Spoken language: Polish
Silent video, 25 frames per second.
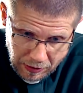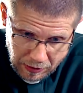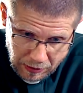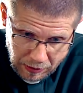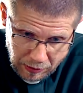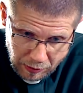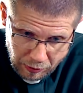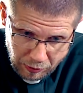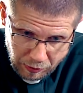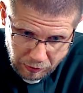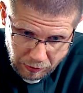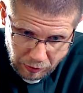
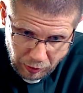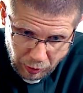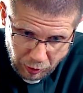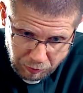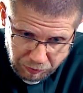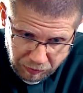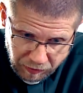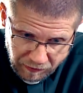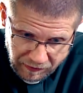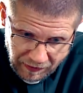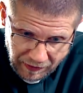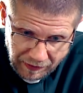Y,
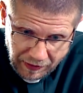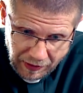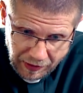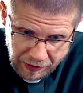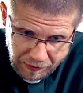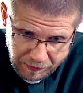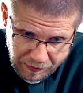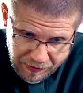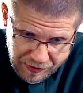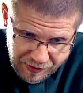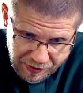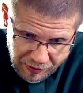opowiada
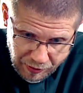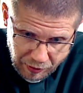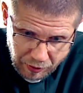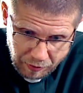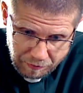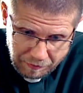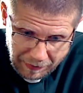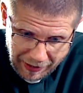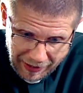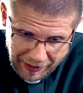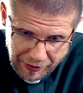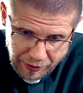im,
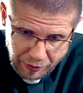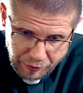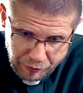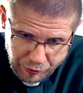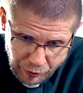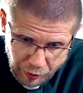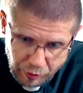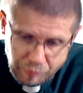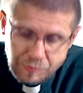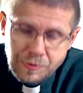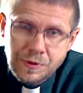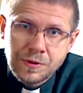co
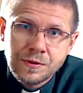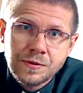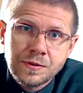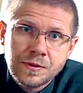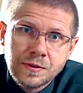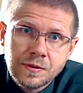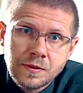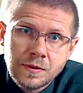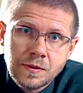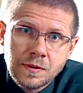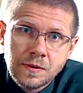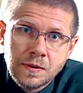mają
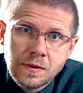robić,